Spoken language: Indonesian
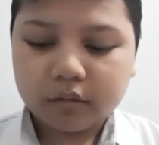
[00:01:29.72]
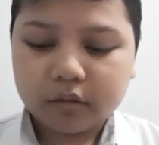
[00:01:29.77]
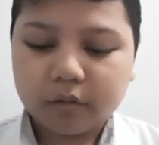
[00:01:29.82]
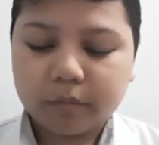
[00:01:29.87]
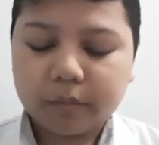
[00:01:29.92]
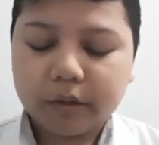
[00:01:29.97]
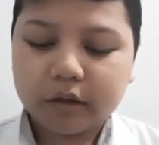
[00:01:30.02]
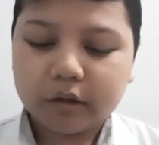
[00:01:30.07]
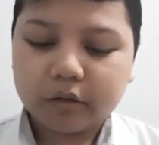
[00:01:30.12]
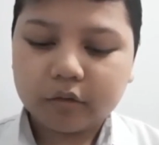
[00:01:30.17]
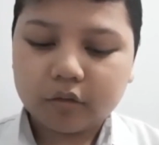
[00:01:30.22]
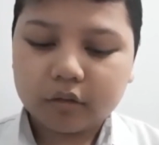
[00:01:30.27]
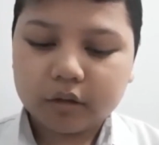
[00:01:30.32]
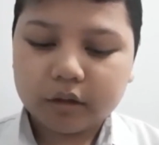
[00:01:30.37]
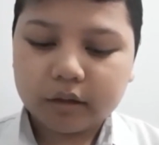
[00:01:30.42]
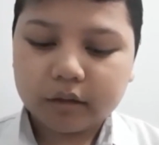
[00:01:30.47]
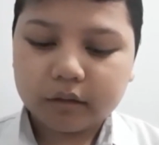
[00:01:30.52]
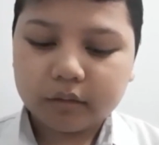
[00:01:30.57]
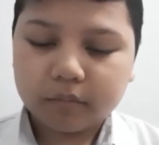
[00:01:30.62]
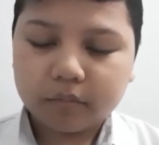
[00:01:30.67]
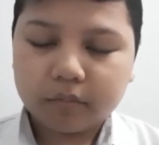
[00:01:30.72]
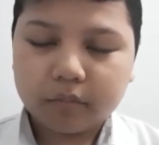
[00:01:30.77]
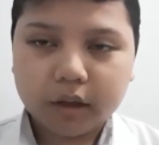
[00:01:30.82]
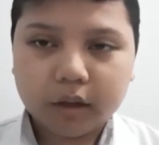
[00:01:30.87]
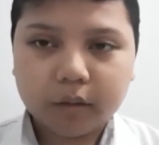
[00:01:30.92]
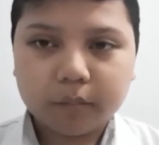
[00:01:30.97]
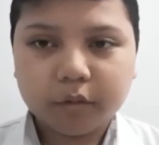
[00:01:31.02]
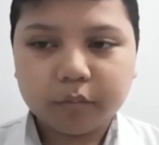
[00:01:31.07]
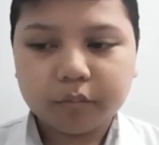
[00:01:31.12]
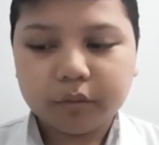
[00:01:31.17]
kebanyakan orang
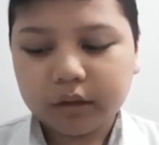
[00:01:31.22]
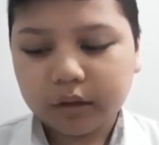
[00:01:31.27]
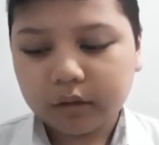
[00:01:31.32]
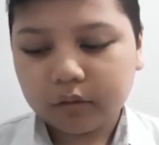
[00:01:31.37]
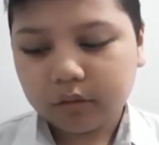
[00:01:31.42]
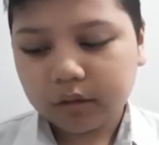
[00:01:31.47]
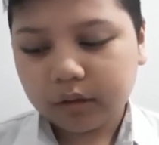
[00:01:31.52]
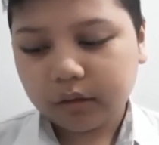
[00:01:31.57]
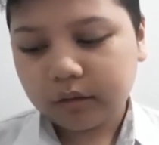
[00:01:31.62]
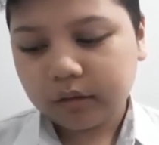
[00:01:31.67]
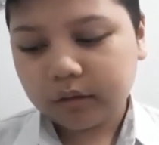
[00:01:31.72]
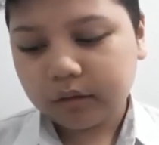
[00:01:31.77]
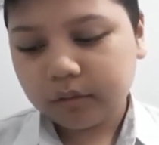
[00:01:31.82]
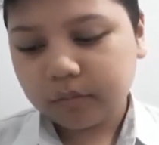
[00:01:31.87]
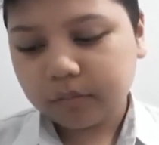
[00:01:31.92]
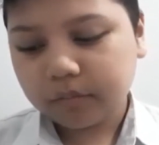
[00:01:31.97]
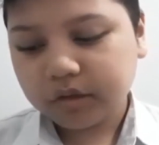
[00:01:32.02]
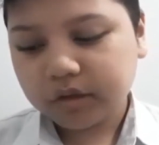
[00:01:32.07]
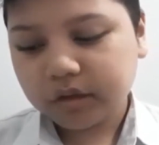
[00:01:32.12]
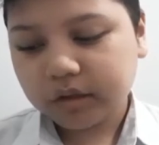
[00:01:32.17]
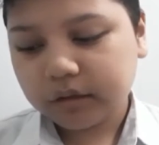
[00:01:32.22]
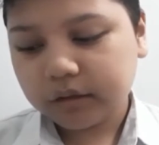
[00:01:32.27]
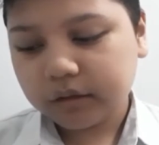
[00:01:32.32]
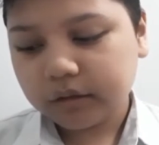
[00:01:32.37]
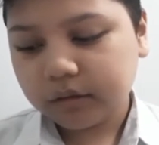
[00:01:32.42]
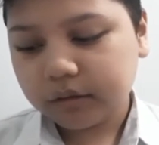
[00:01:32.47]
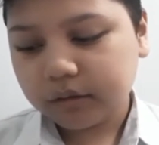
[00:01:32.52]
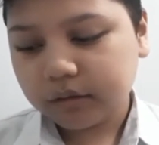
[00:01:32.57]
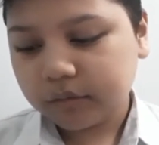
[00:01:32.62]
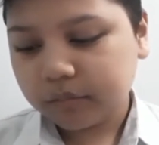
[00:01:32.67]
mereka membina keluarga mencari,
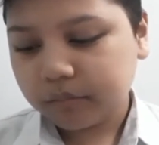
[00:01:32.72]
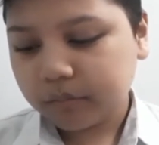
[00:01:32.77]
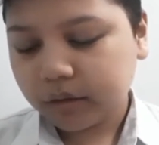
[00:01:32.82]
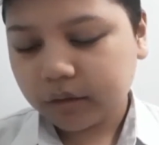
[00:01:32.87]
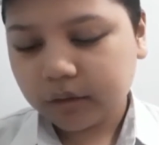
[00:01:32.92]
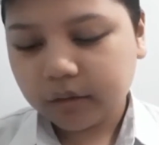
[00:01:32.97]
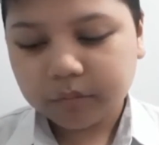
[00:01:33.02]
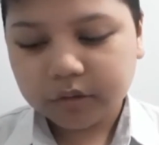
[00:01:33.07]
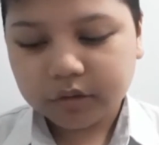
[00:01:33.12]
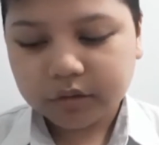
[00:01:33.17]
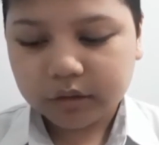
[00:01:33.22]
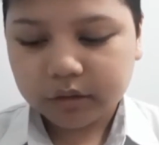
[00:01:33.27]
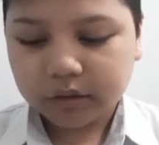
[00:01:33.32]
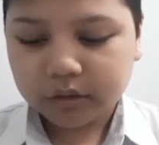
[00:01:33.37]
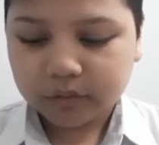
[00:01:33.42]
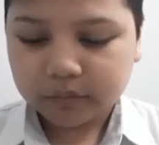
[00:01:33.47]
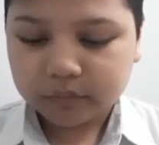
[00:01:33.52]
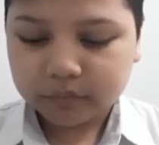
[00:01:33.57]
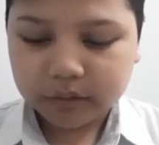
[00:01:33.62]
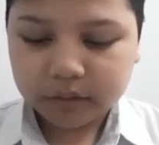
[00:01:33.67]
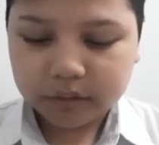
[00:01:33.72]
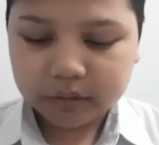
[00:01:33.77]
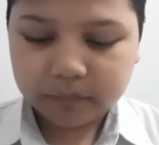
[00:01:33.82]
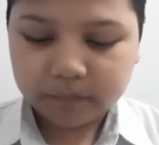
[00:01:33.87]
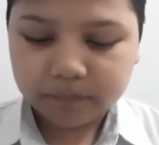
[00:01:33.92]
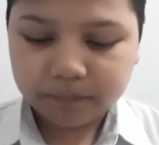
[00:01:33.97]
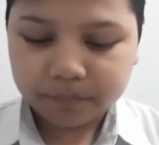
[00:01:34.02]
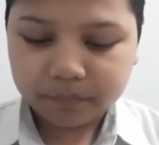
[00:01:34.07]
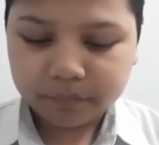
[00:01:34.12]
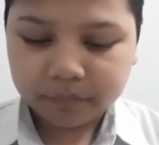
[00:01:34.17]
mereka mencari nafkah
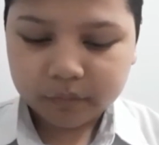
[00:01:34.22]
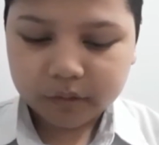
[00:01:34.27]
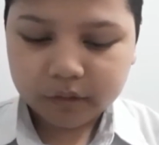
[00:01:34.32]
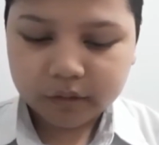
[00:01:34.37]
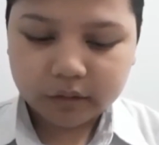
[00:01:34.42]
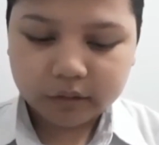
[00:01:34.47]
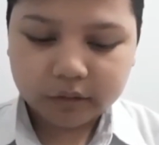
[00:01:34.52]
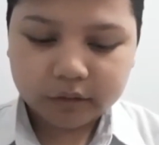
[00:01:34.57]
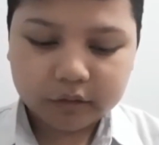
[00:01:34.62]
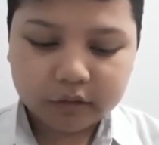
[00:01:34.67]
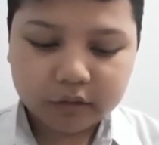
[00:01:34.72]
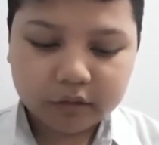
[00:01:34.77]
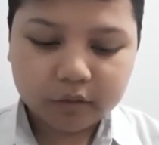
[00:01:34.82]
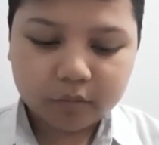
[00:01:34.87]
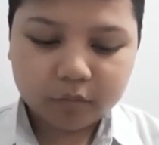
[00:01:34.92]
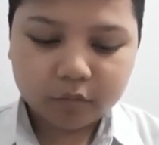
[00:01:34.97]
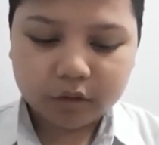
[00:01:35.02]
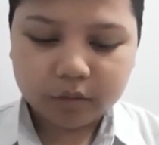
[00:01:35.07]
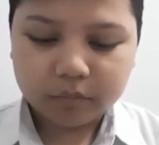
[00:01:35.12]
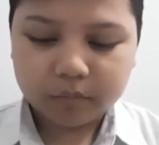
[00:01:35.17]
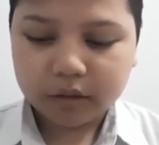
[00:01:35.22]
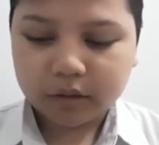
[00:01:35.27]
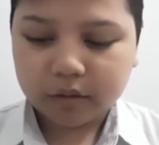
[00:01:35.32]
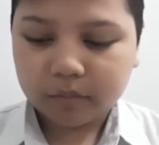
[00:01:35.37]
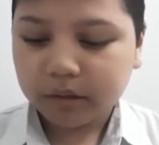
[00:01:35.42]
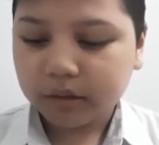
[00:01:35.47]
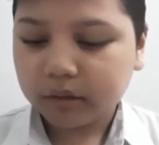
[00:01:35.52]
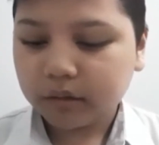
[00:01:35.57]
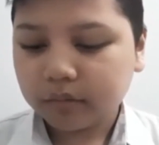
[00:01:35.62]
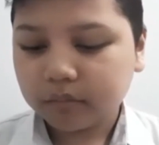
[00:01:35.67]
dan akhirnya kemudian mereka
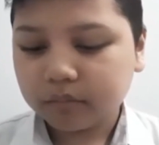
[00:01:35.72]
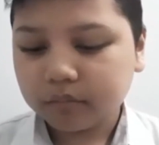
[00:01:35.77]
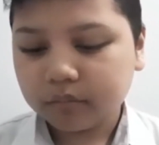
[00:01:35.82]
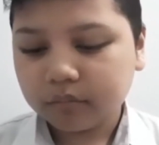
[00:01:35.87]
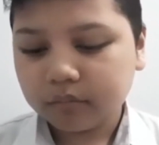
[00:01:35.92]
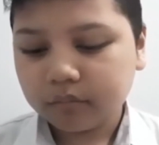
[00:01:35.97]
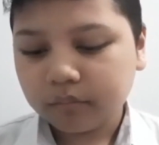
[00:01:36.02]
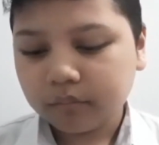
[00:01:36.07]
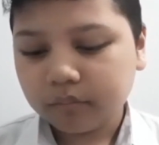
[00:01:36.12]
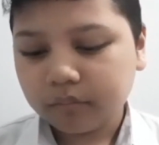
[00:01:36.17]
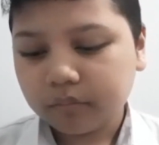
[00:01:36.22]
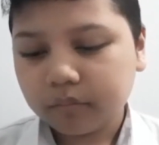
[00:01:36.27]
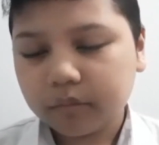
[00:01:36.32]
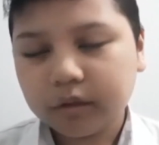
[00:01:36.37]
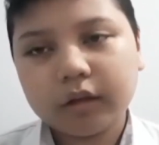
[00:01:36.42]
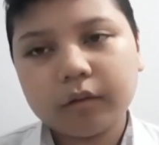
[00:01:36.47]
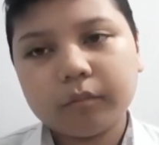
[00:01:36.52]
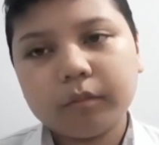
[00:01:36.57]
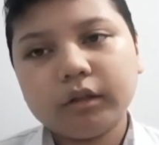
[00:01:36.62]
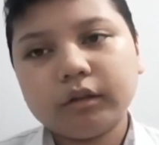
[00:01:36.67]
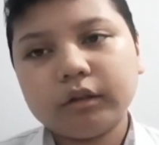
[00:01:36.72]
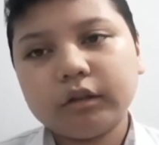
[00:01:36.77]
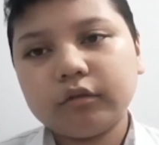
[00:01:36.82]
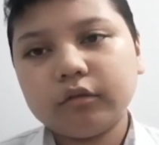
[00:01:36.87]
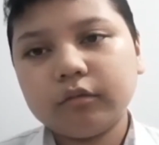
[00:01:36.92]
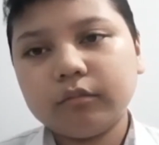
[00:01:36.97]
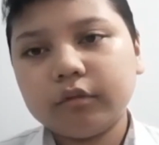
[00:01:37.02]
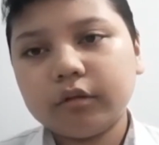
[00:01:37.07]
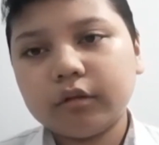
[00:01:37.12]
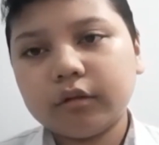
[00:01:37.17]
mati mereka berhenti
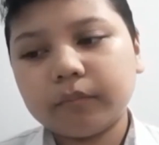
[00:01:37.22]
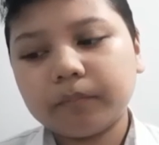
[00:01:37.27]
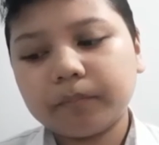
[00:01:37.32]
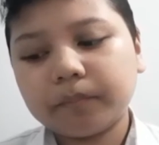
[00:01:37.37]
tumbuh